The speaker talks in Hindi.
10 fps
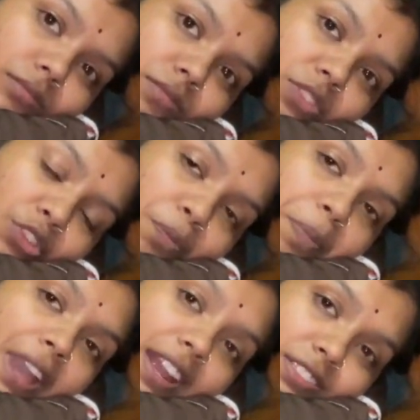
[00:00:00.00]
रो रहा वो
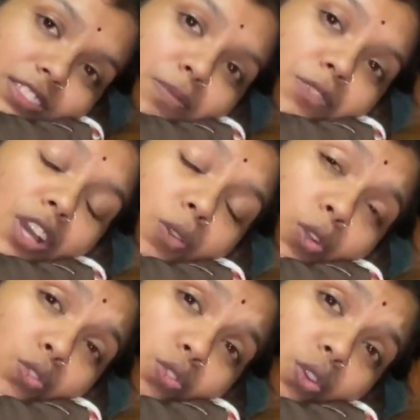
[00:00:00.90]
प्यार से समझाओ ना
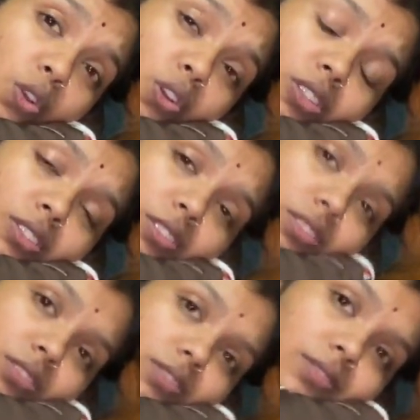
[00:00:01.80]
उसको तू
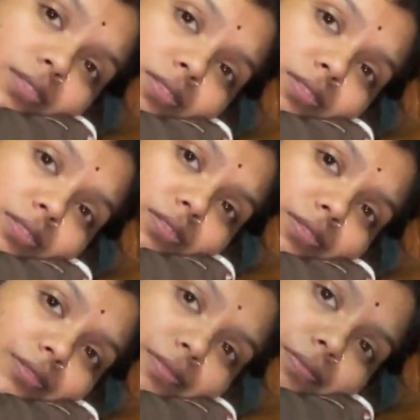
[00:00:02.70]
समझा ना तो कहीं
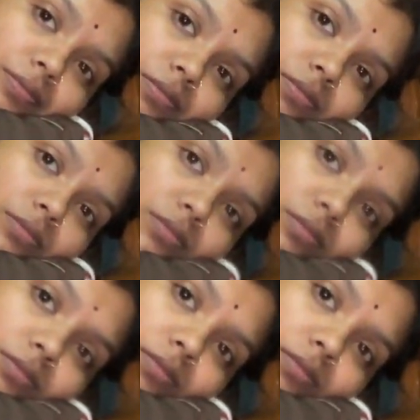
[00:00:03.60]
करा धरा कुछ भी नहीं